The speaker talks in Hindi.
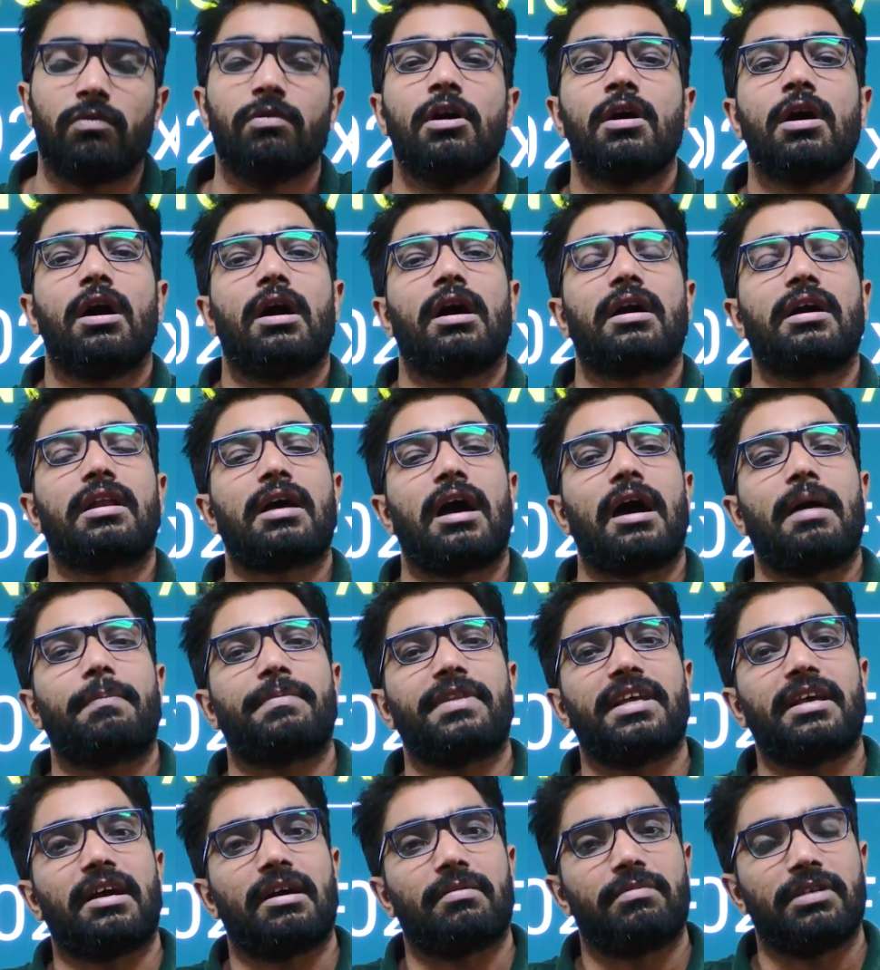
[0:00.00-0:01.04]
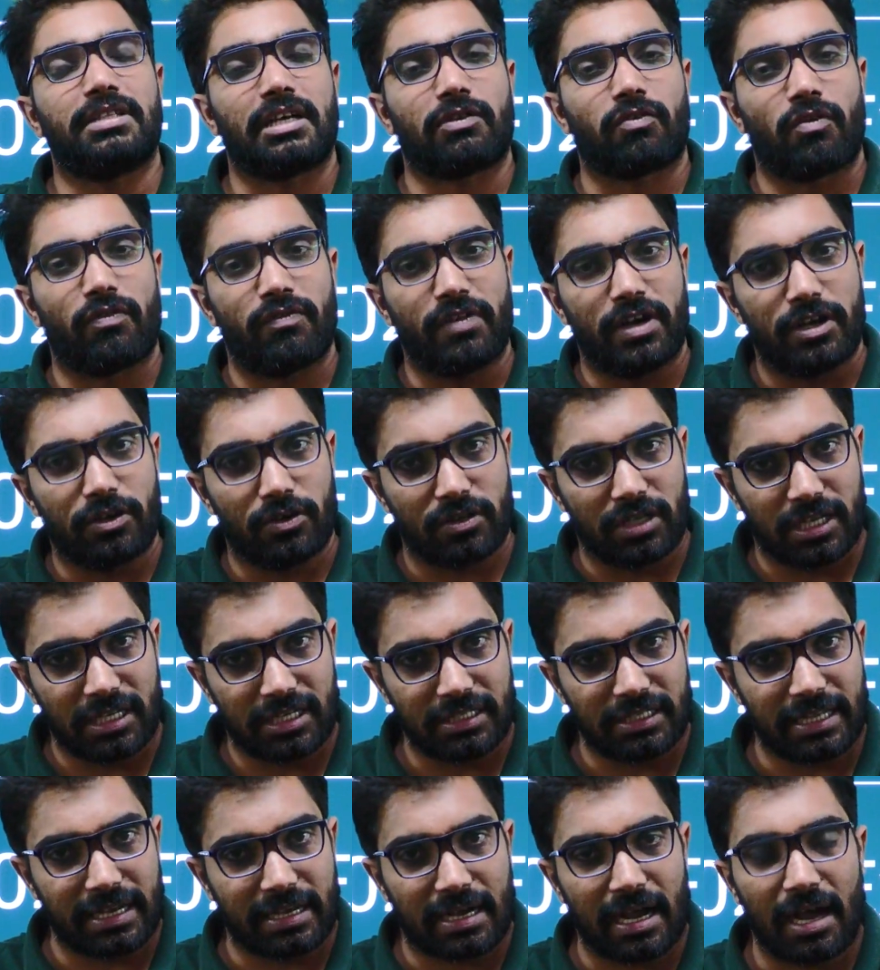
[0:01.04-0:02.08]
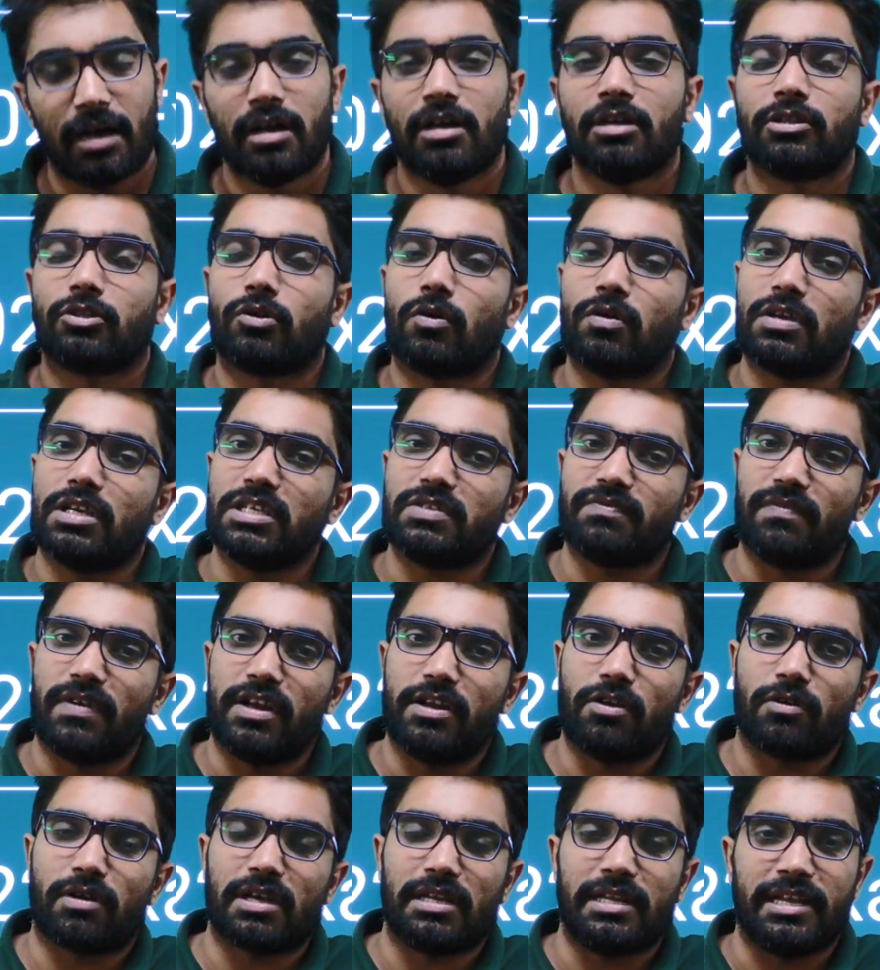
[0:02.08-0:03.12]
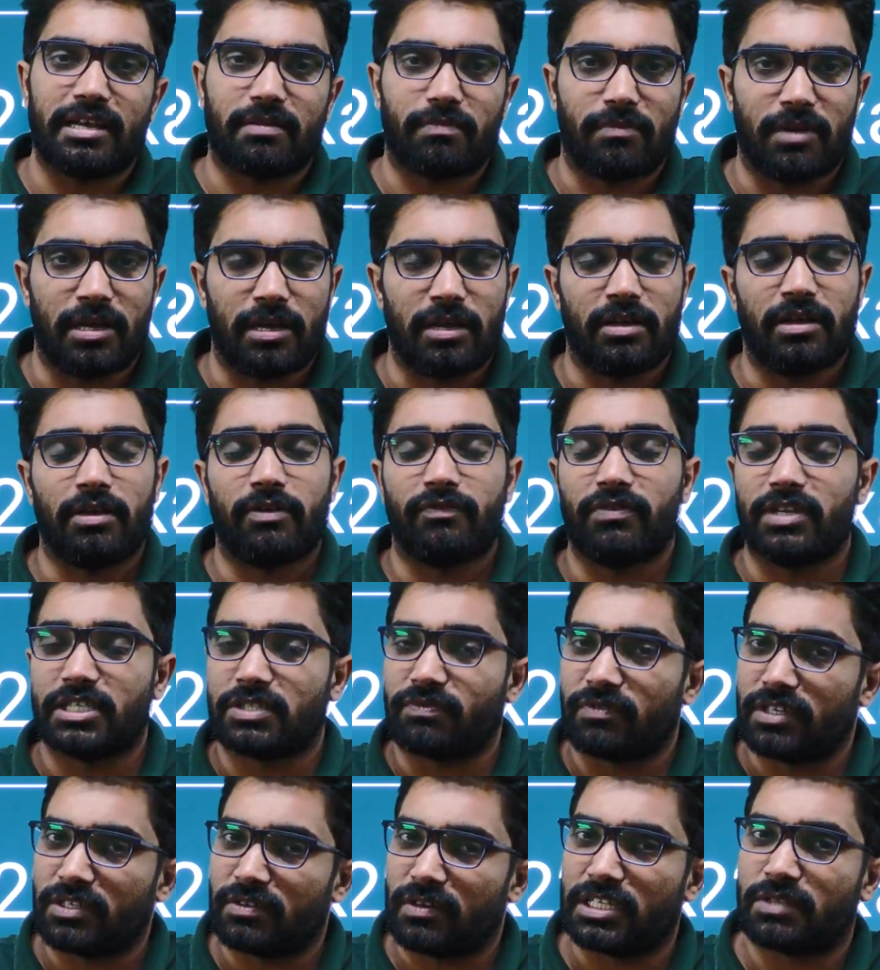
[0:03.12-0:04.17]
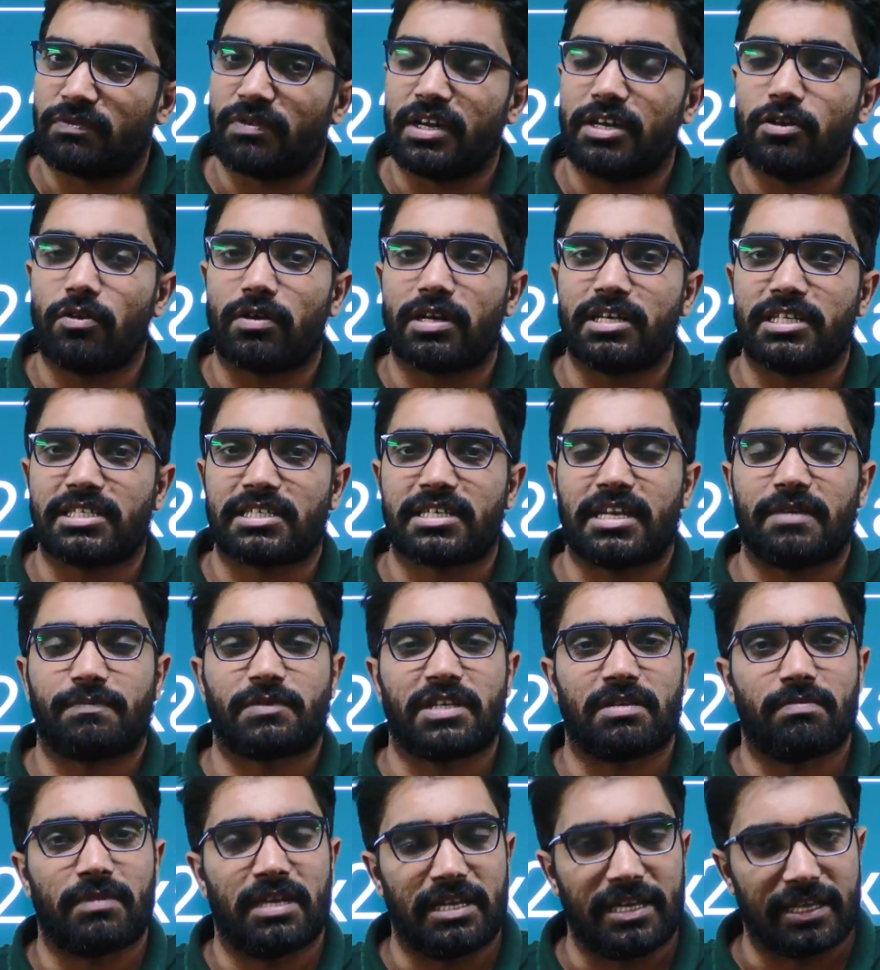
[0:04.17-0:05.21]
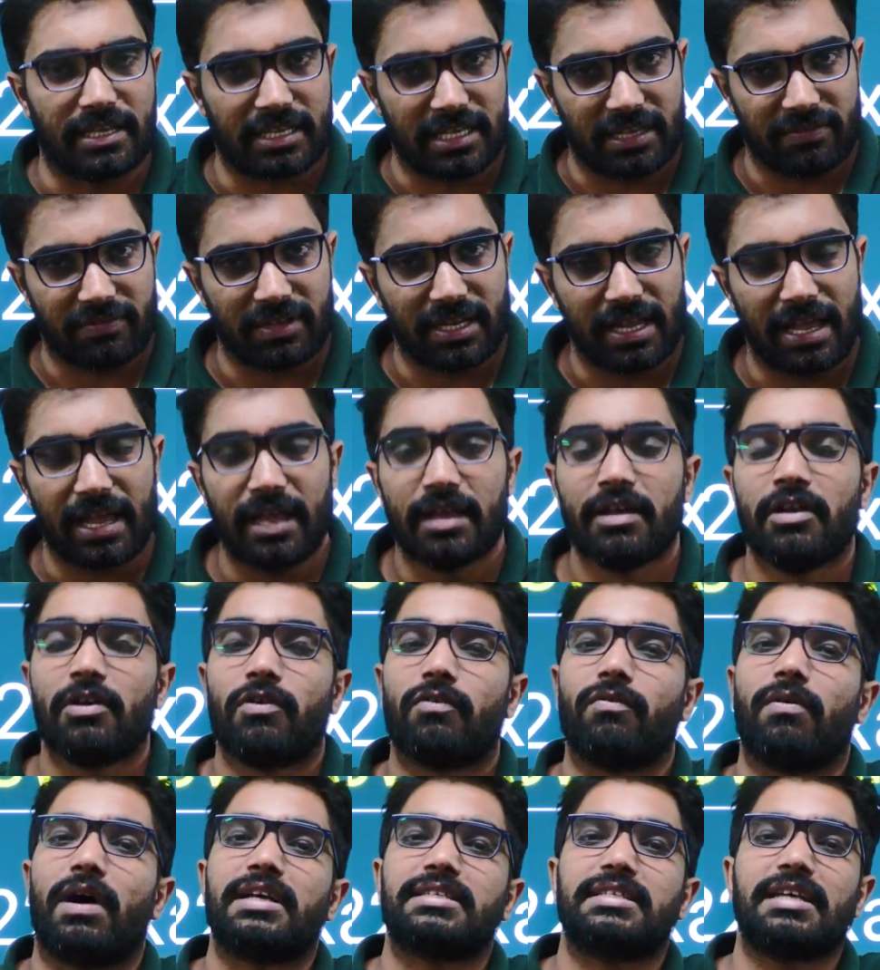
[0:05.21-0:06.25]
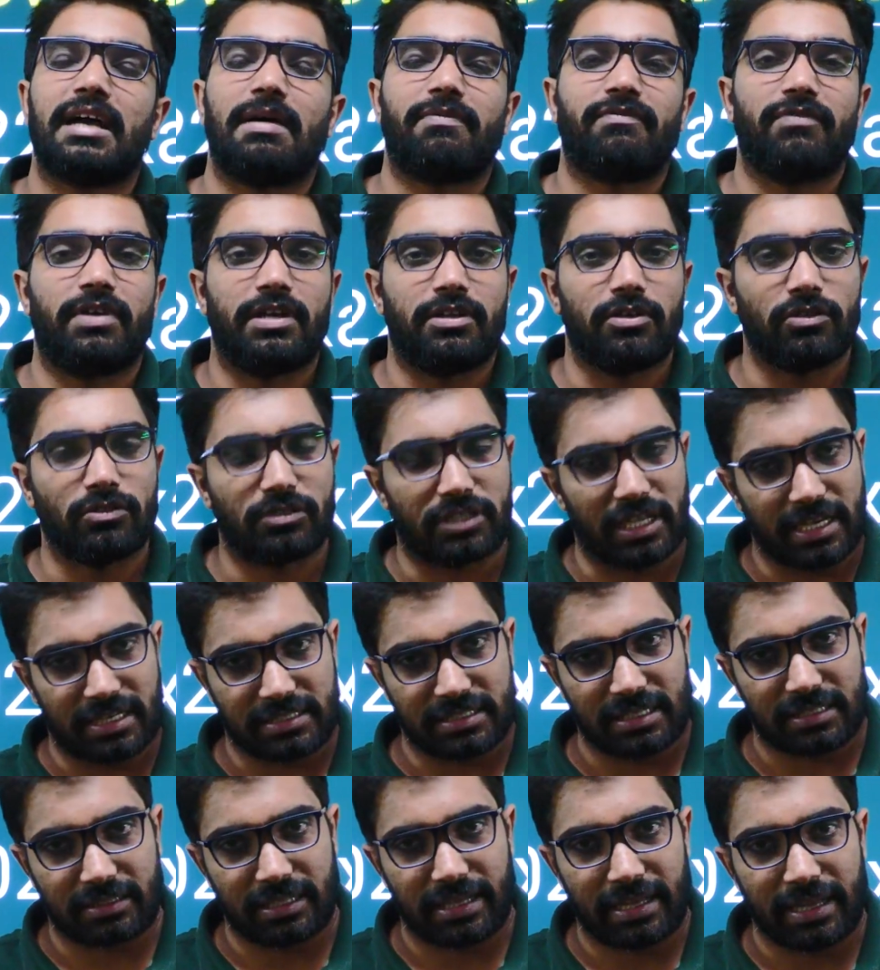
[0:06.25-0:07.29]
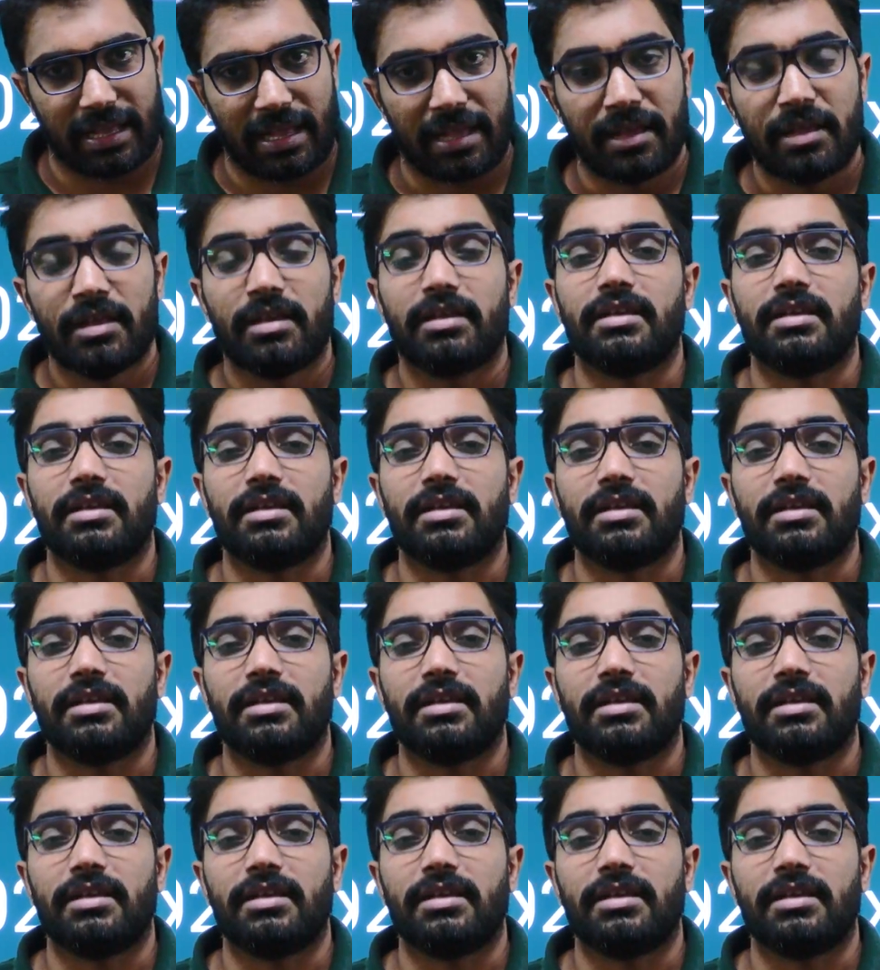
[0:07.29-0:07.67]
हूं अगर आपने अभी तक वो वीडियो नहीं देखा तो इस वीडियो के लिंक में इस, इस, इस वीडियो के डिस्क्रिप्शन में लिंक गिवन है वहां से आप वीडियो देख सकते हैं